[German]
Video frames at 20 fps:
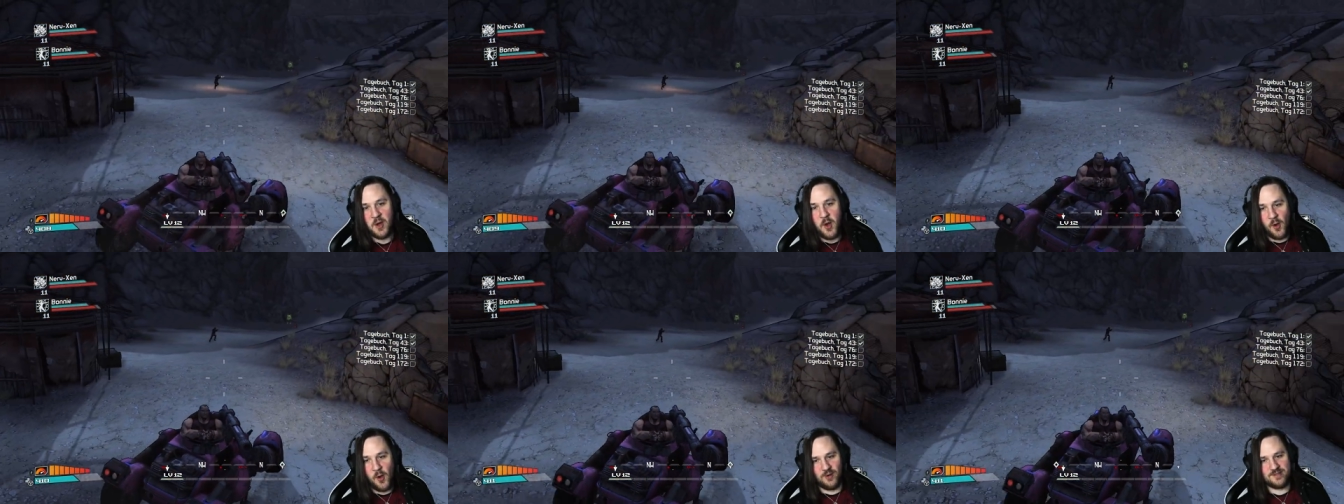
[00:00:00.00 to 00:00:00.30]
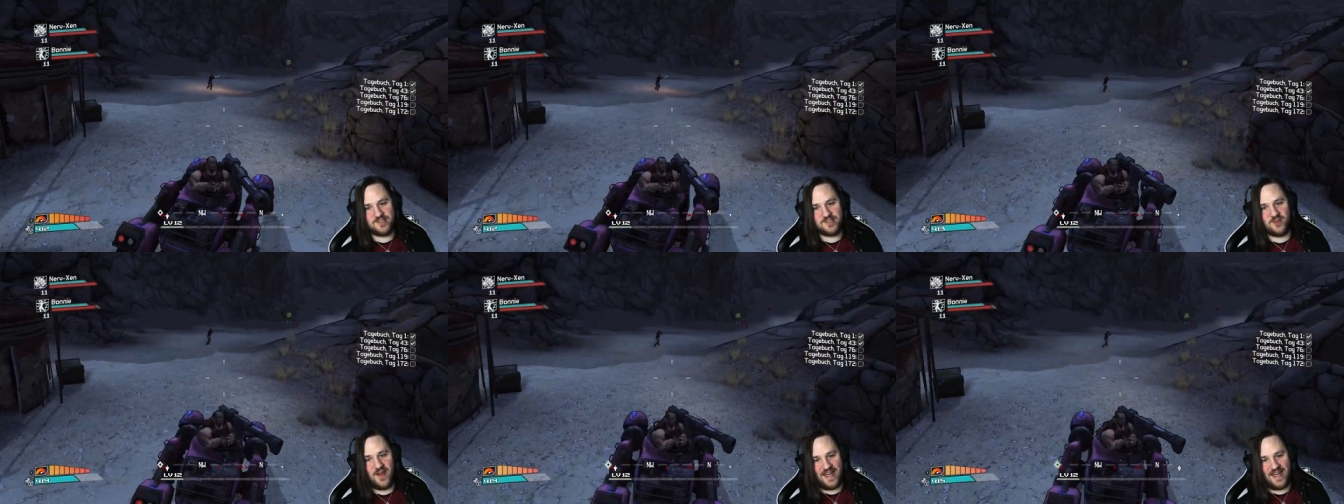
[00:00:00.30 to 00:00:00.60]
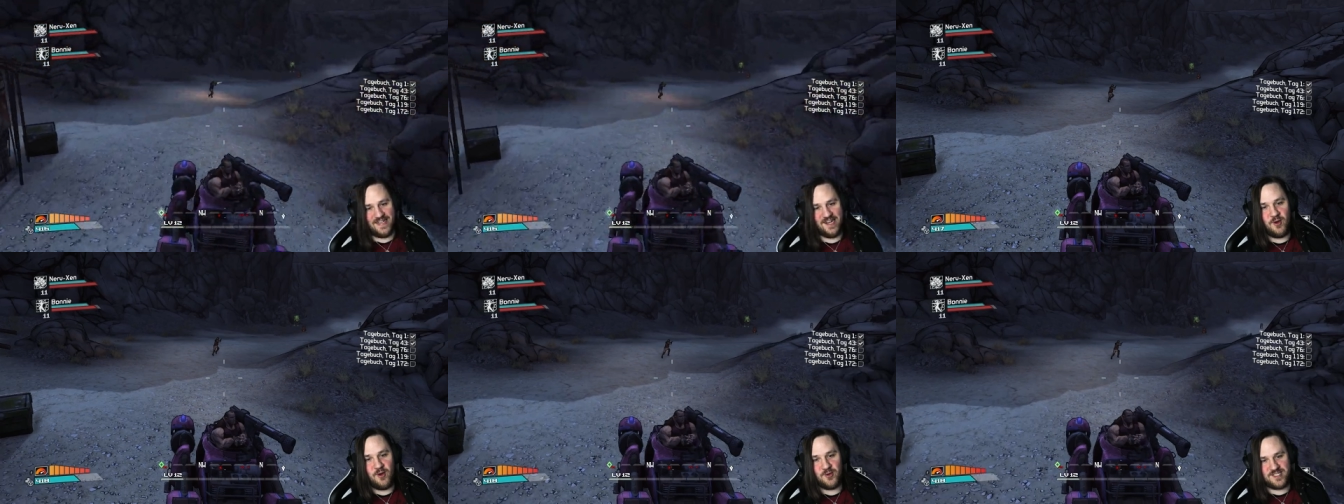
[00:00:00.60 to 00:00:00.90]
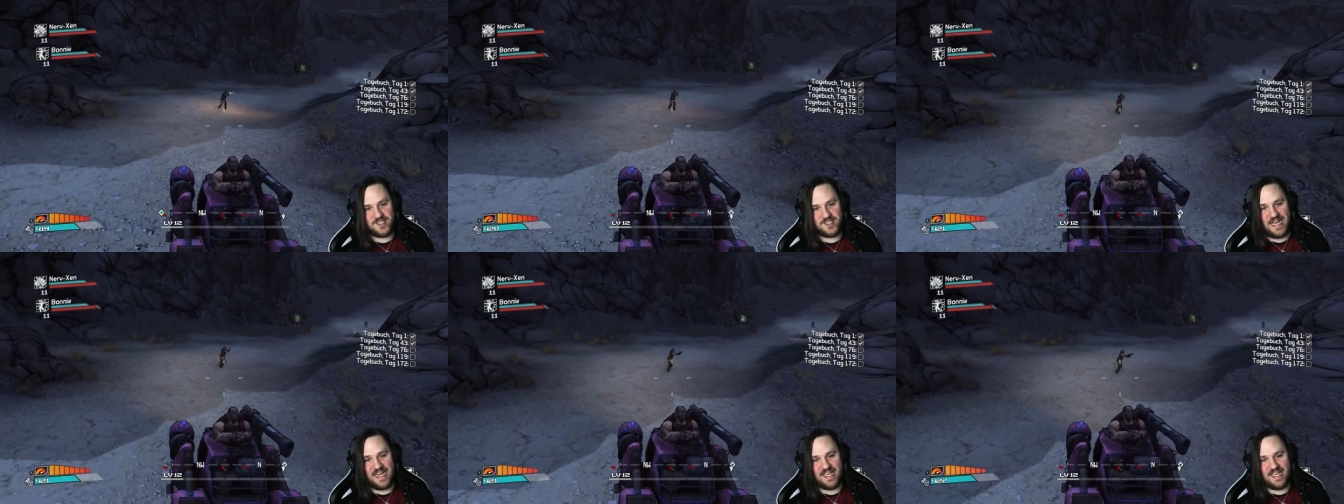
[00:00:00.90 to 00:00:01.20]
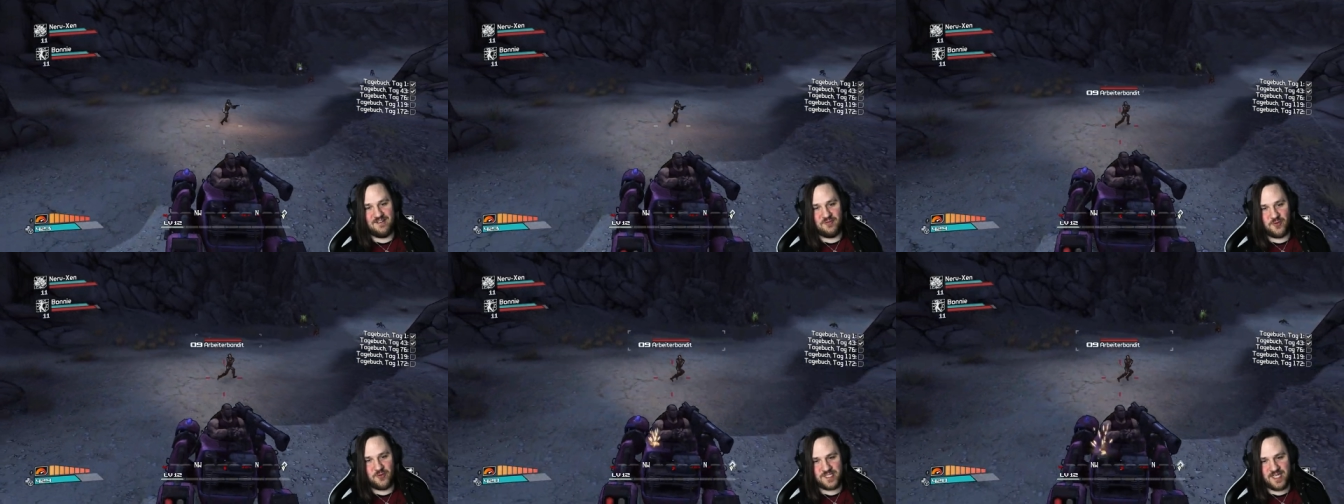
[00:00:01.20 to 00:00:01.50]
Und zwar genau
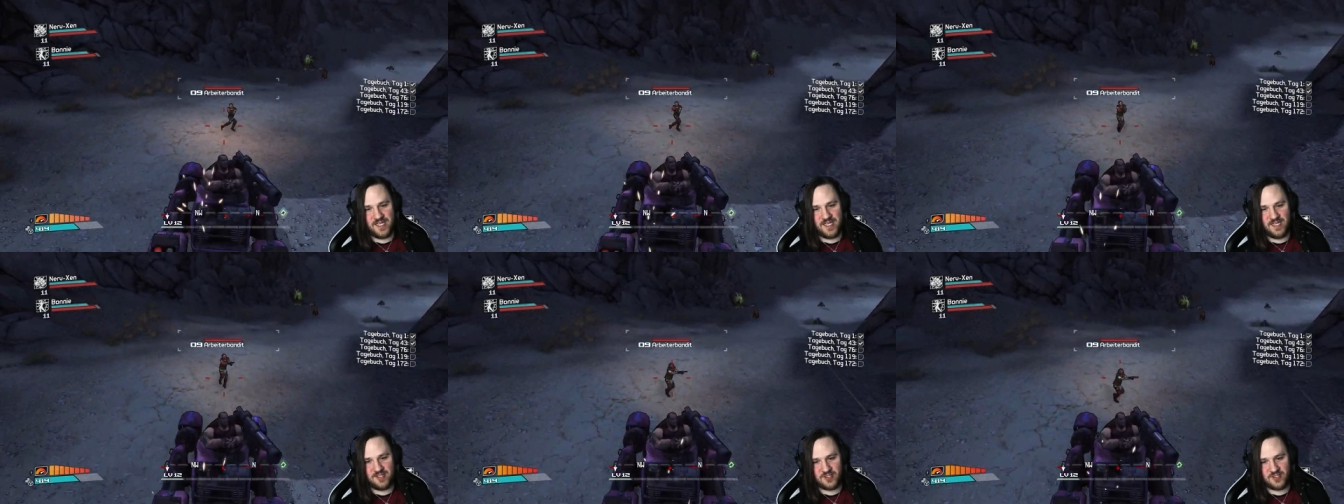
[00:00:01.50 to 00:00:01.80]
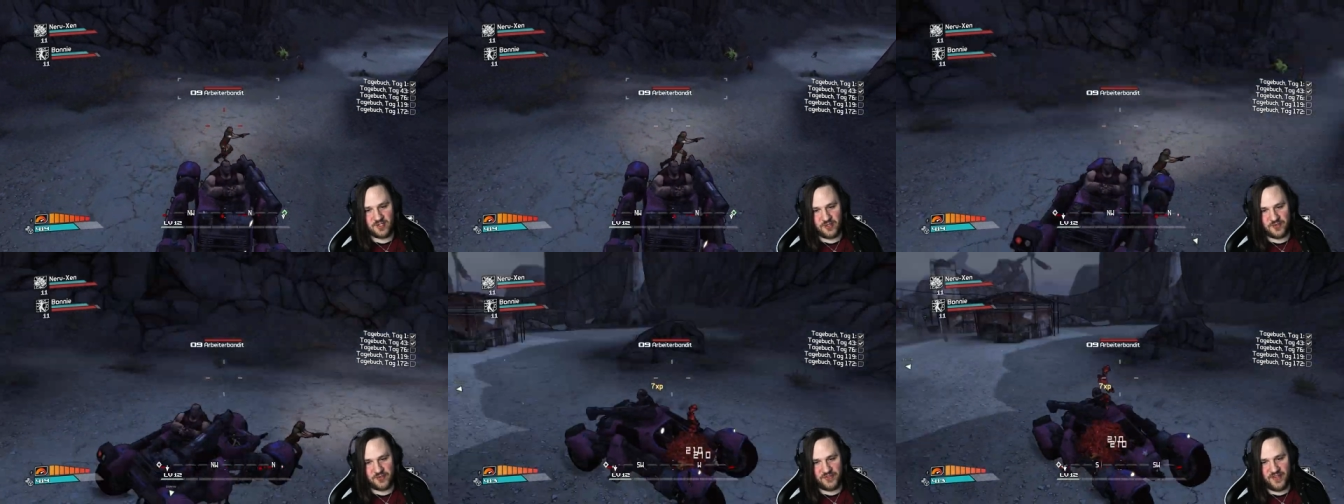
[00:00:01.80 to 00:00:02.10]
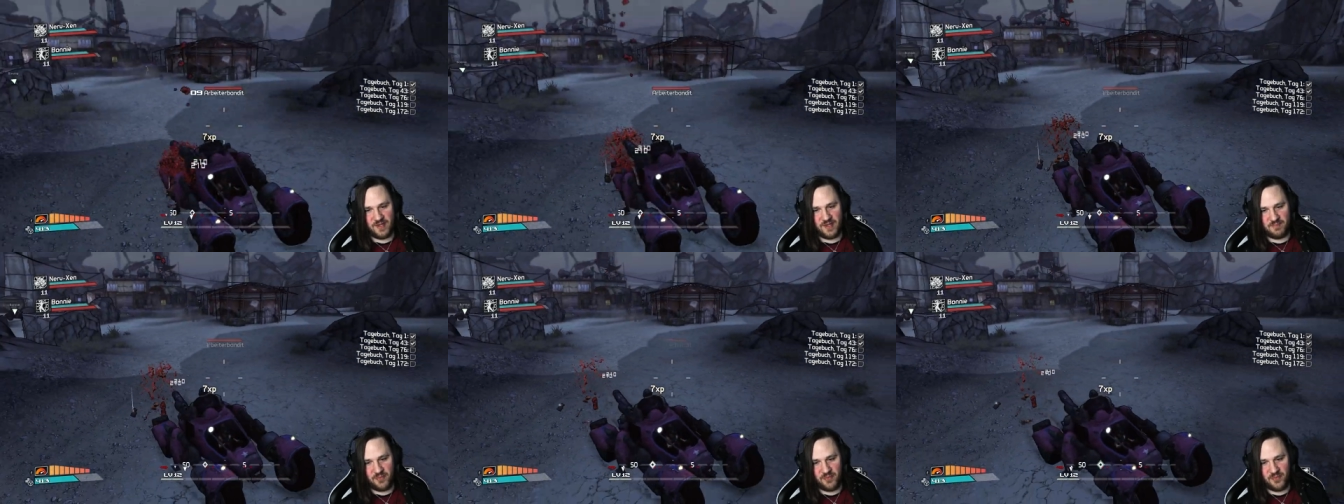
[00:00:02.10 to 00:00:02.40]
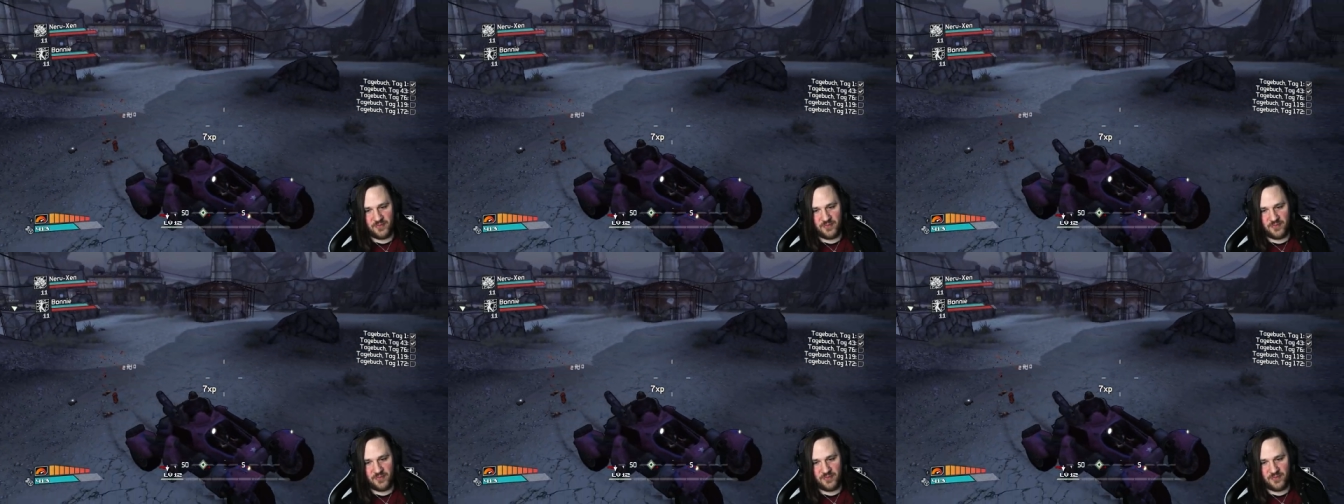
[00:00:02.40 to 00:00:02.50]
dahin, wo ich hingeschossen habe.